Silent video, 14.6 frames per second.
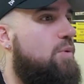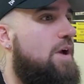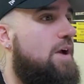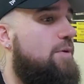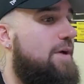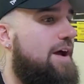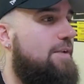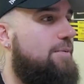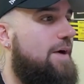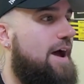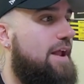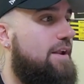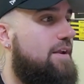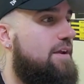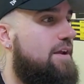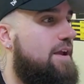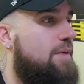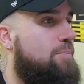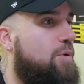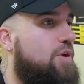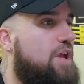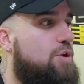juez va al bar
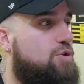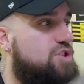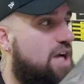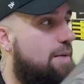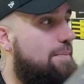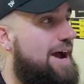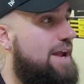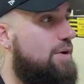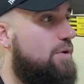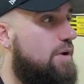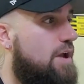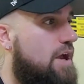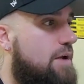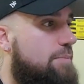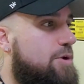es porque lo llamaron.